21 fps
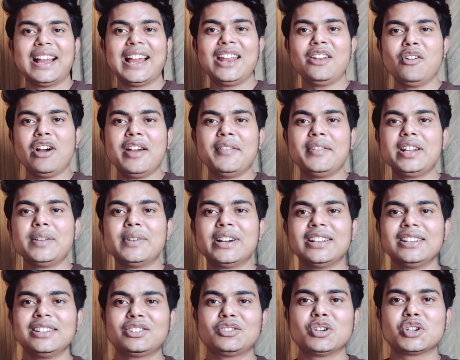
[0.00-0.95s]
हेलो
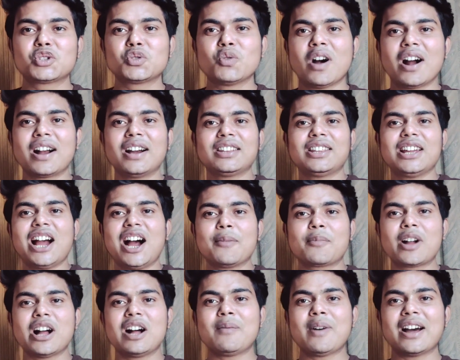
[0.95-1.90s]
एवरीवन तो स्वागत है
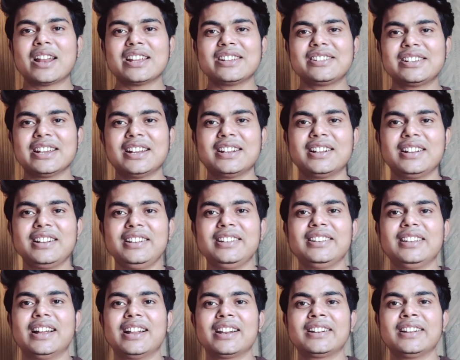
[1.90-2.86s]
आपका हमारे चैनल
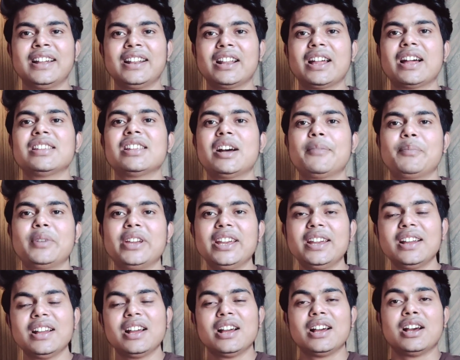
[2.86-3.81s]
लर्नर राजा
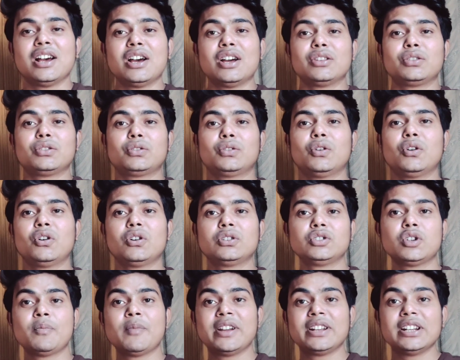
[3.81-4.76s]
पे तो
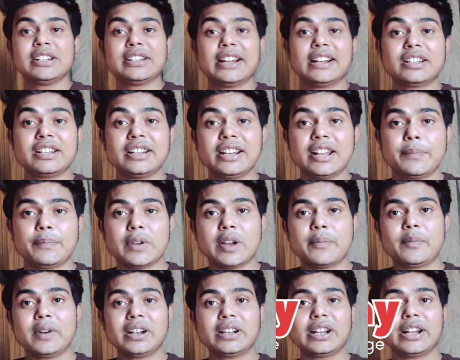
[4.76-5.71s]
जो मैंने थर्टी डे
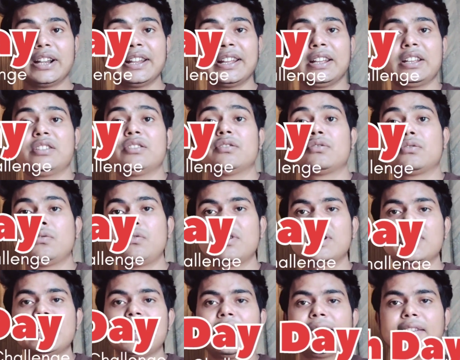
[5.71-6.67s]
पेपर ट्रेडिंग
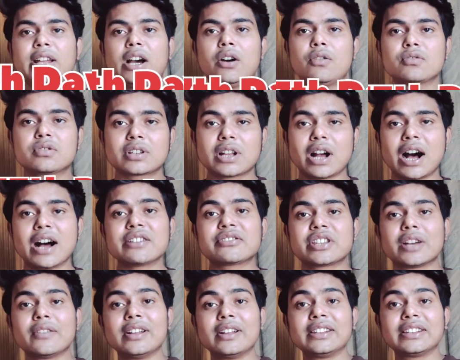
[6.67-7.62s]
शुरू किया था उसका आज
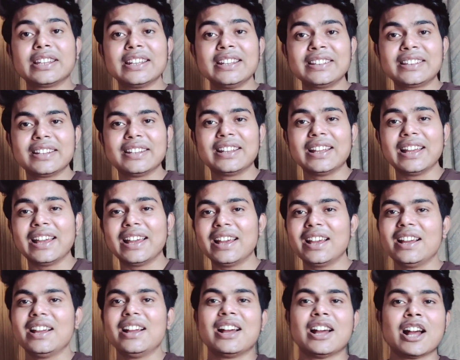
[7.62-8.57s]
सेवनटीन डे
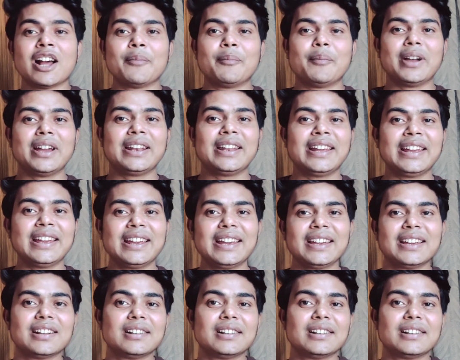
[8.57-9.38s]
है मैंने